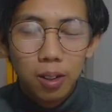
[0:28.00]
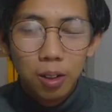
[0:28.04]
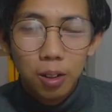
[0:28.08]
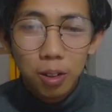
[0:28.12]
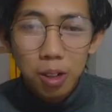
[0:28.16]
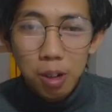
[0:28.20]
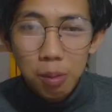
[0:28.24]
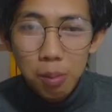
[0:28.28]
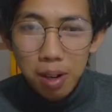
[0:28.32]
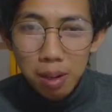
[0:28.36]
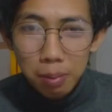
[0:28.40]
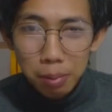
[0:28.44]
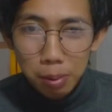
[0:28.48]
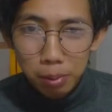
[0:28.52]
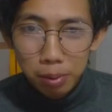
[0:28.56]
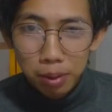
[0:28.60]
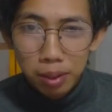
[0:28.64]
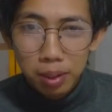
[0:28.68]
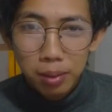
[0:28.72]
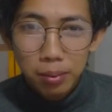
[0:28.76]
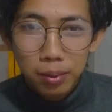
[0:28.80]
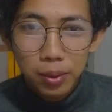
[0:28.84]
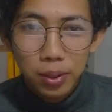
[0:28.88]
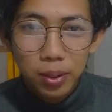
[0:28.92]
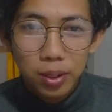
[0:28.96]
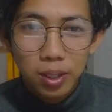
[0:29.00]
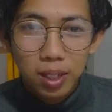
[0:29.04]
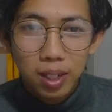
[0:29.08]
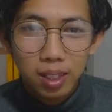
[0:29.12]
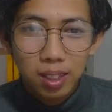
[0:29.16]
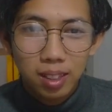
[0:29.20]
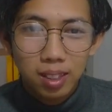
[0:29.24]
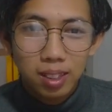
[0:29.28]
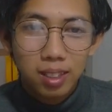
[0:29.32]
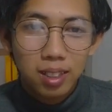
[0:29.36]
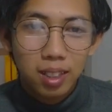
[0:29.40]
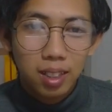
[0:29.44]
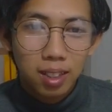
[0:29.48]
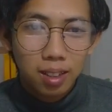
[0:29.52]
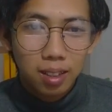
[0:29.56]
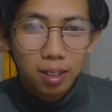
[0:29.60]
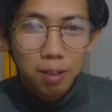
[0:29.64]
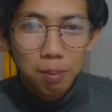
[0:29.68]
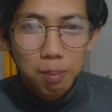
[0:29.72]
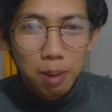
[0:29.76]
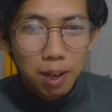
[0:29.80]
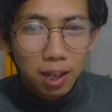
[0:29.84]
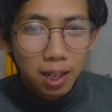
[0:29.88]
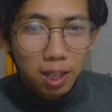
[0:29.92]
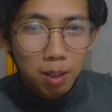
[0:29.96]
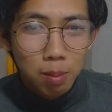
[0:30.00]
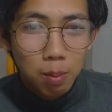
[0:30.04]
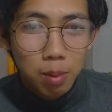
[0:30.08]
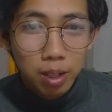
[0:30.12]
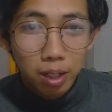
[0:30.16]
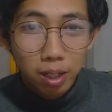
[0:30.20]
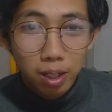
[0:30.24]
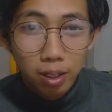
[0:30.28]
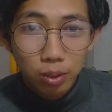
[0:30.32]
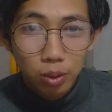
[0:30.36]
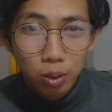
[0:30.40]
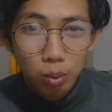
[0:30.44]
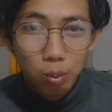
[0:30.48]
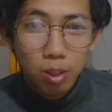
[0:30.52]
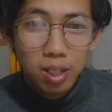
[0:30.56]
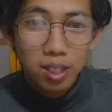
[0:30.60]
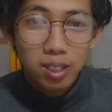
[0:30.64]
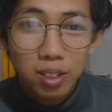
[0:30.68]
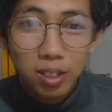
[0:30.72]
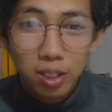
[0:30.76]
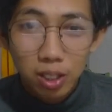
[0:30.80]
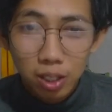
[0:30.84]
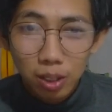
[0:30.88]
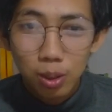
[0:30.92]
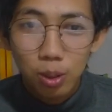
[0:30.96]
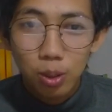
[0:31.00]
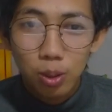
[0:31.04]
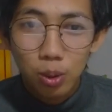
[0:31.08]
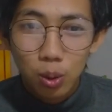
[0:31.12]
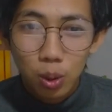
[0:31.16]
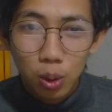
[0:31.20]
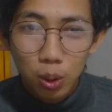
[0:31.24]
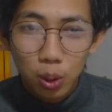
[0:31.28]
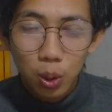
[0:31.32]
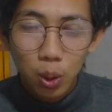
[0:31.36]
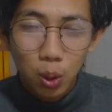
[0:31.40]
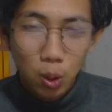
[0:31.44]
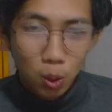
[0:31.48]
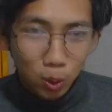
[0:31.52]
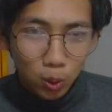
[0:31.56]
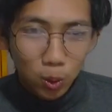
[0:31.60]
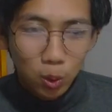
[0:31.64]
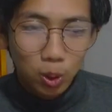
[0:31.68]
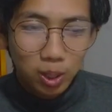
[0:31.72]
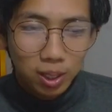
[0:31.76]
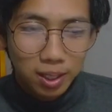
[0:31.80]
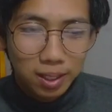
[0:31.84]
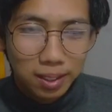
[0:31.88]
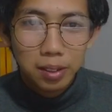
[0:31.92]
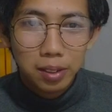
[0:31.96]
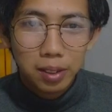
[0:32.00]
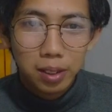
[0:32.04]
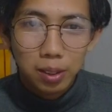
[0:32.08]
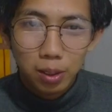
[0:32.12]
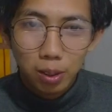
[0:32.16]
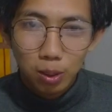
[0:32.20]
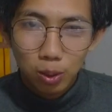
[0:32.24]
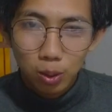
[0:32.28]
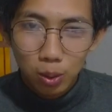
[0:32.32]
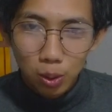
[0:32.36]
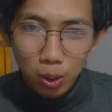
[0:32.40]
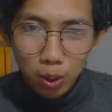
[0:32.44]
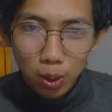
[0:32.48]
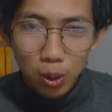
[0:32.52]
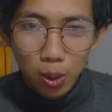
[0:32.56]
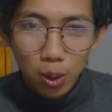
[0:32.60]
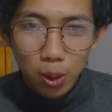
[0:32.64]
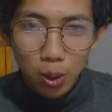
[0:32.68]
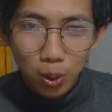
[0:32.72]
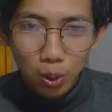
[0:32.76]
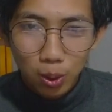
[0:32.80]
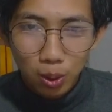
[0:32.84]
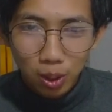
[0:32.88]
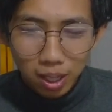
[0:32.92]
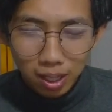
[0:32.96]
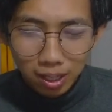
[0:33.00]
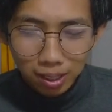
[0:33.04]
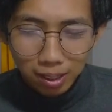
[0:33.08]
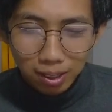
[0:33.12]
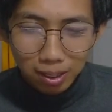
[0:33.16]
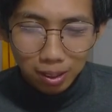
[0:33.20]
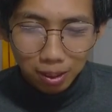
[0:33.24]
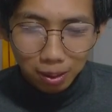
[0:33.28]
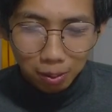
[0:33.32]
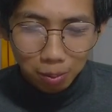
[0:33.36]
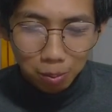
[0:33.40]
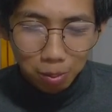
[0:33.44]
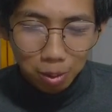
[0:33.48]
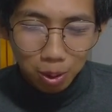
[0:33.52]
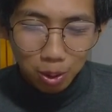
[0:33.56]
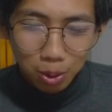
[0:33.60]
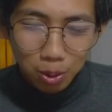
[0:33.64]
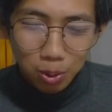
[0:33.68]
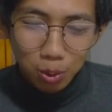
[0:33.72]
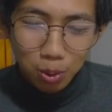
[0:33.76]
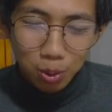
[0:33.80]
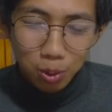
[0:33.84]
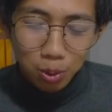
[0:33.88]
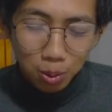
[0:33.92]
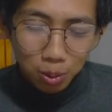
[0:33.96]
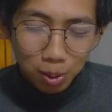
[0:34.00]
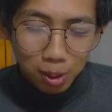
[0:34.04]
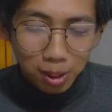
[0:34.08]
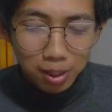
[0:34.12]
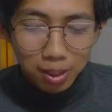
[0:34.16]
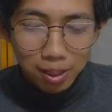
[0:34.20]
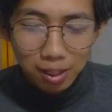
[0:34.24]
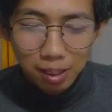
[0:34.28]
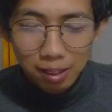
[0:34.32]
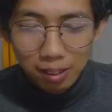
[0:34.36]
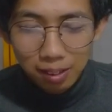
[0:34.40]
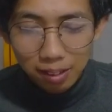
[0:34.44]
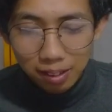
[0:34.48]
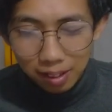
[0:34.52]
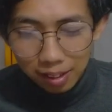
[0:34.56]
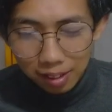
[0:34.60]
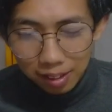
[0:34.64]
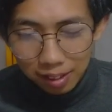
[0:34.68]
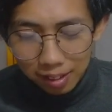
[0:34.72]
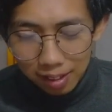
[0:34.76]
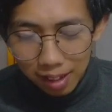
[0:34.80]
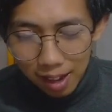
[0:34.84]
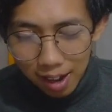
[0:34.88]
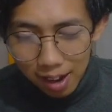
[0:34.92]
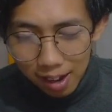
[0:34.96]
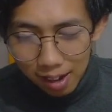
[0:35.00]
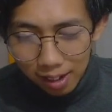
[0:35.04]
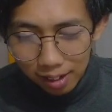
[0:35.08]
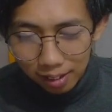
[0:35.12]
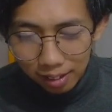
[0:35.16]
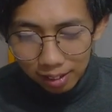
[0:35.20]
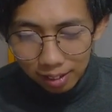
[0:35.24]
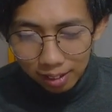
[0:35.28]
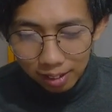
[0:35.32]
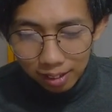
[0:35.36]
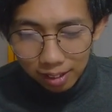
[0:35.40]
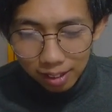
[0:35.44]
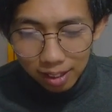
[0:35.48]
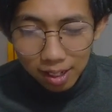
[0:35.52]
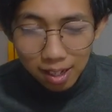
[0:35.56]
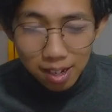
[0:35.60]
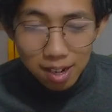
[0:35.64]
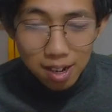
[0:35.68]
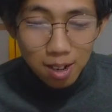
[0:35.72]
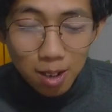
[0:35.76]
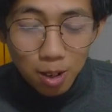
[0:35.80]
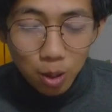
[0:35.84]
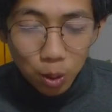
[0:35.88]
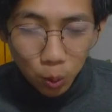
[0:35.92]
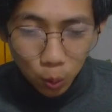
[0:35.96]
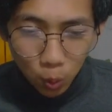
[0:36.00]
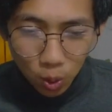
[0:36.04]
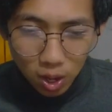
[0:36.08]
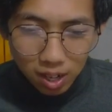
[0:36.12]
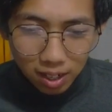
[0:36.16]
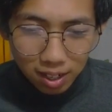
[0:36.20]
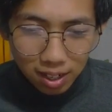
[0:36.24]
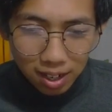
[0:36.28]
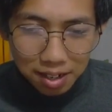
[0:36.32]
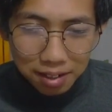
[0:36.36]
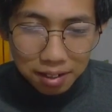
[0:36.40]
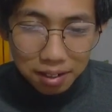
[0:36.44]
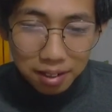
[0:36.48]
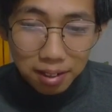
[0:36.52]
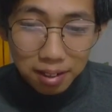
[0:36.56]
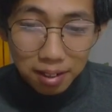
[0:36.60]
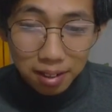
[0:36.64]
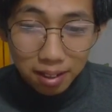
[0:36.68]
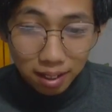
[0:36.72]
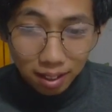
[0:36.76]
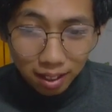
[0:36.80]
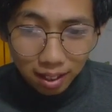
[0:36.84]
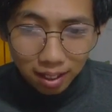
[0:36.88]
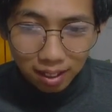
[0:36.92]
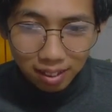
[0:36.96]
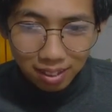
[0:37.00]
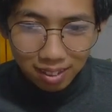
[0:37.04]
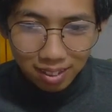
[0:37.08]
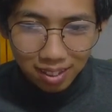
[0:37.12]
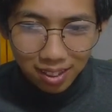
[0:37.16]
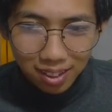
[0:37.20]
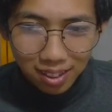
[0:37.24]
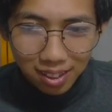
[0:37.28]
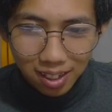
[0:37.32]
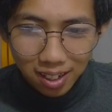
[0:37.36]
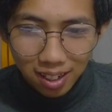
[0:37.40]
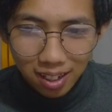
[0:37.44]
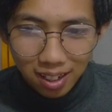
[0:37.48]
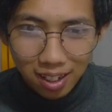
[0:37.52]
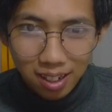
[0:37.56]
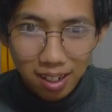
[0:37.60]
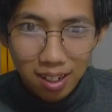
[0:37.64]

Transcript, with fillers: Oke baik pemirsa di video kali ini kita akan kembali membacakan sebuah chat history horror ya Chat history horror kali ini berjudul tentang ruangan rahasia